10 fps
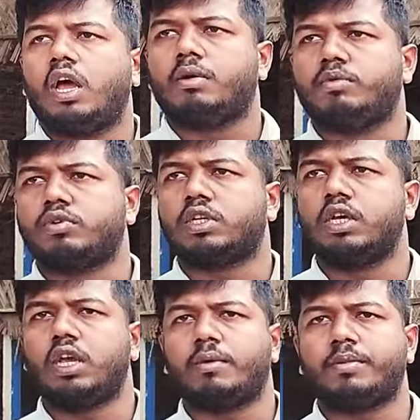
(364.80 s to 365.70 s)
এমনকি
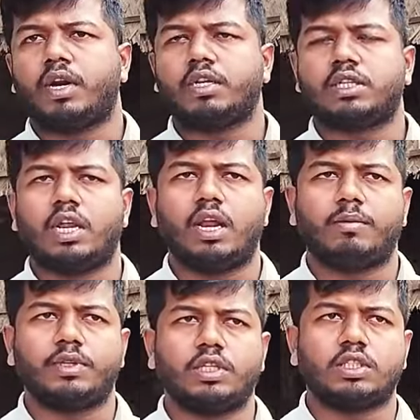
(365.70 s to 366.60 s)
আপনারা চাইলে
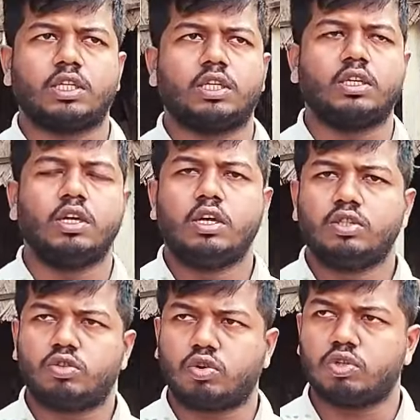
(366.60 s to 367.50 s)
আমাদের সাথে
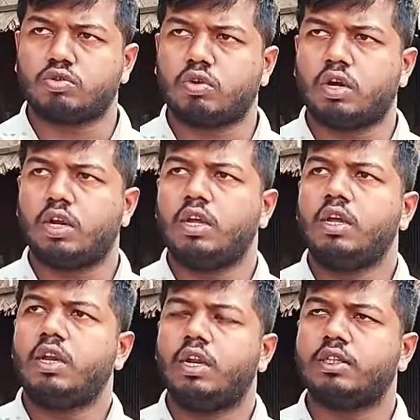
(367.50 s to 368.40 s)
যোগাযোগ করে
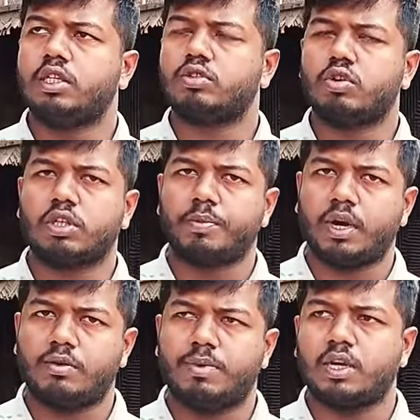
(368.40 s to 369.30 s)
লেনদেন করতে পারেন
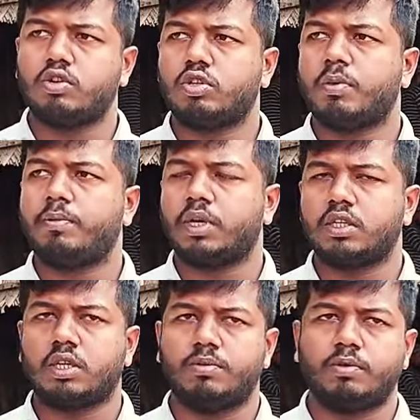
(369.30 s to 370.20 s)
ব্যাংক অথবা
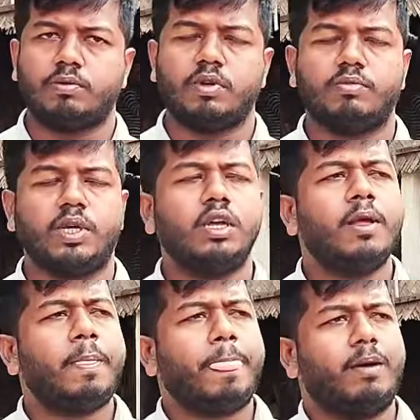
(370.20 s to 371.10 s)
বিকাশের মাধ্যমে
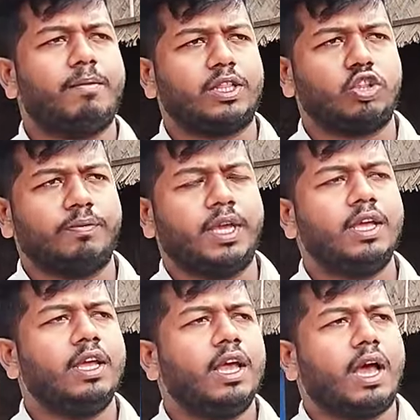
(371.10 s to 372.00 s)
মাধ্যমে
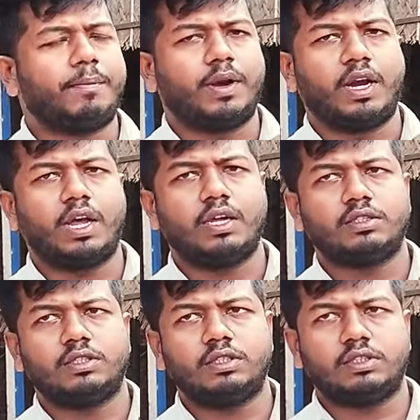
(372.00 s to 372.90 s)
আপনারা
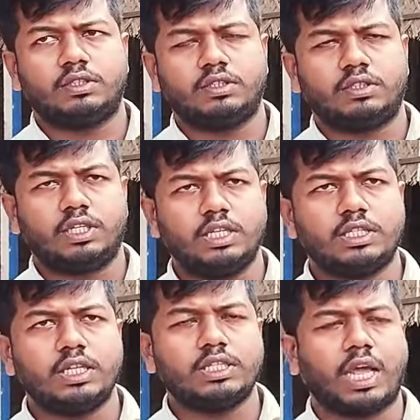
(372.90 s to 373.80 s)
যে যে
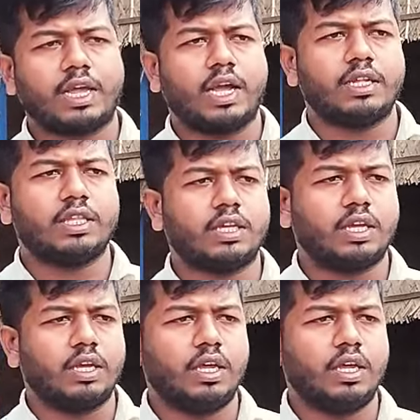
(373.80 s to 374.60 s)
জায়গা থেকে